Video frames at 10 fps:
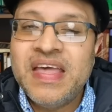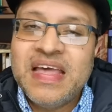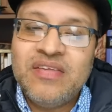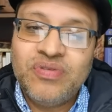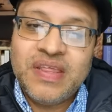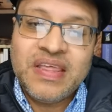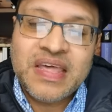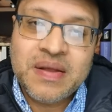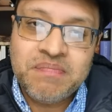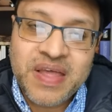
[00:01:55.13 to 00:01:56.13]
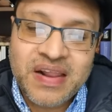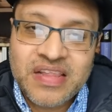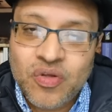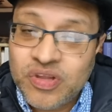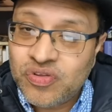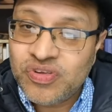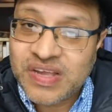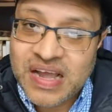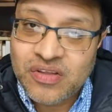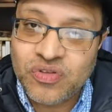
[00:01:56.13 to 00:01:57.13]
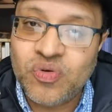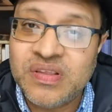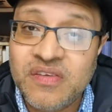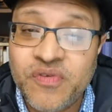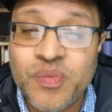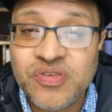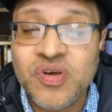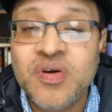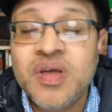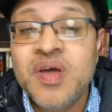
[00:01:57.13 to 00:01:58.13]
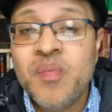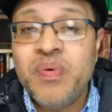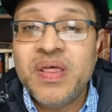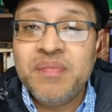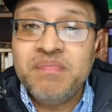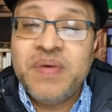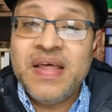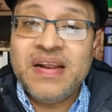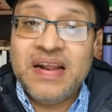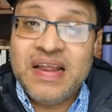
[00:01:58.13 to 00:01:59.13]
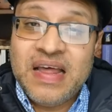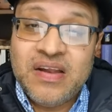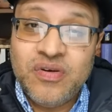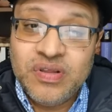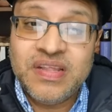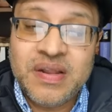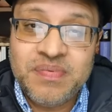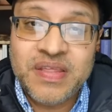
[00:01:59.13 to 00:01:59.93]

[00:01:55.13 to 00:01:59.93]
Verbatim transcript: Y si ustedes quieren ver de dónde estoy sacando toda esta información, pueden ver en las notas del